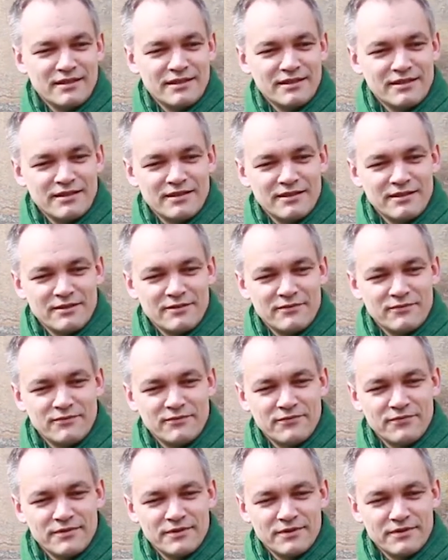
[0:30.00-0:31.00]
э,
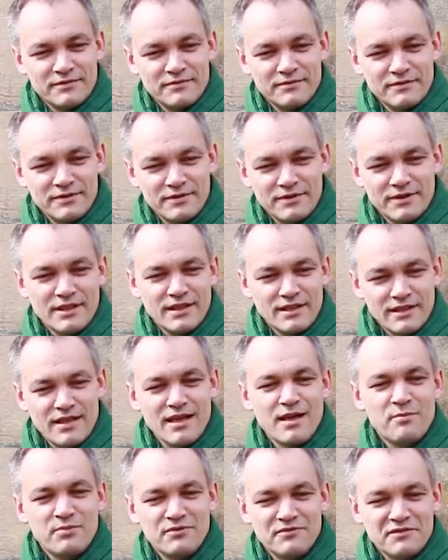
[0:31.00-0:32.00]
в
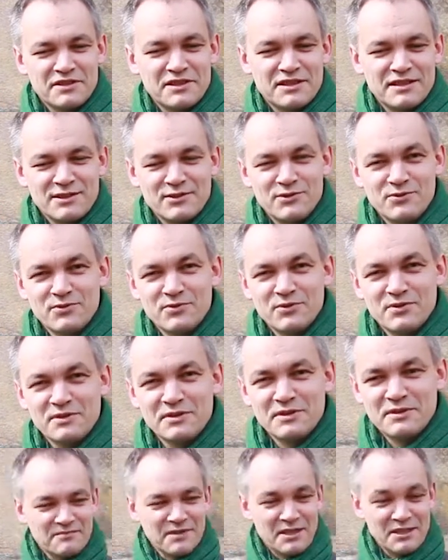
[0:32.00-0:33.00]
докапываться
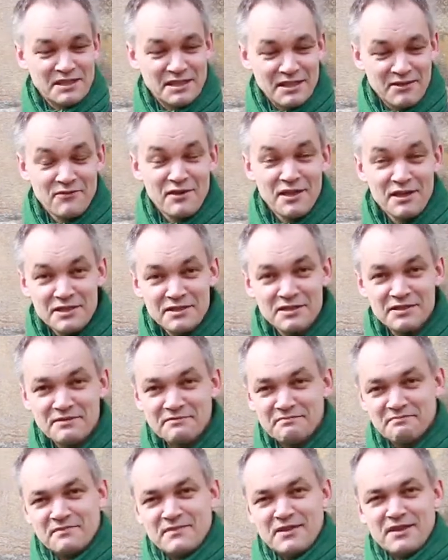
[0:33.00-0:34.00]
до
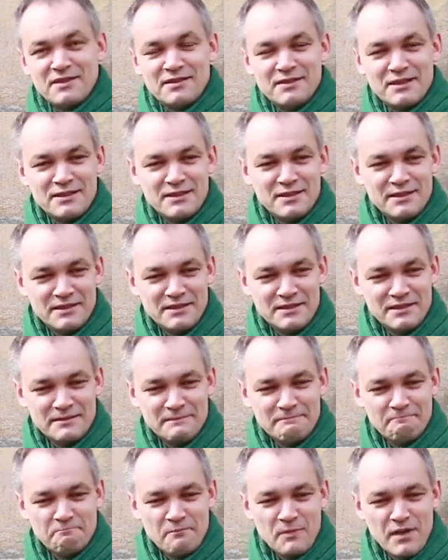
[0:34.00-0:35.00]
оснований
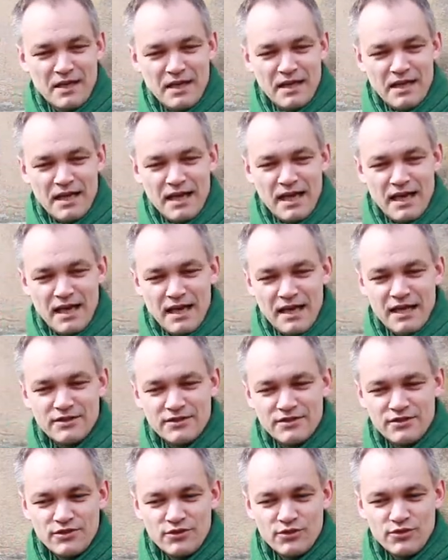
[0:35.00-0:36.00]
наследия – а
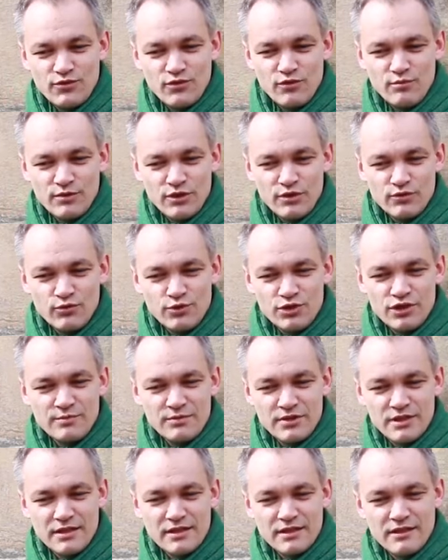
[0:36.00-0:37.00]
еще мы
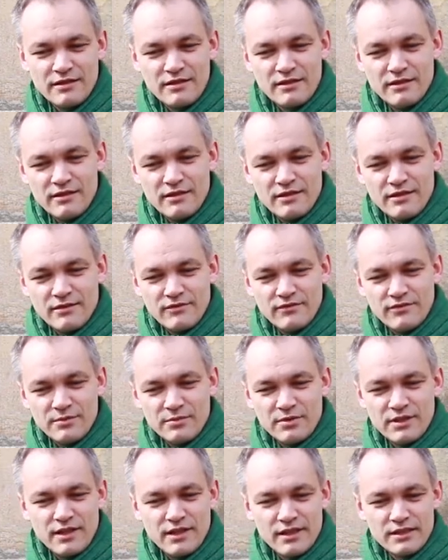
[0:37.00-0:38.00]
учимся
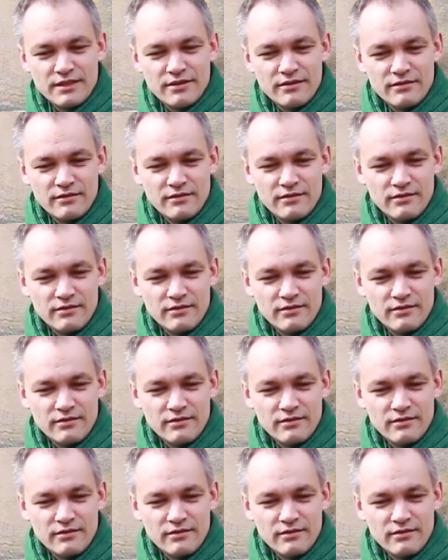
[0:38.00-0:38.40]
выбирать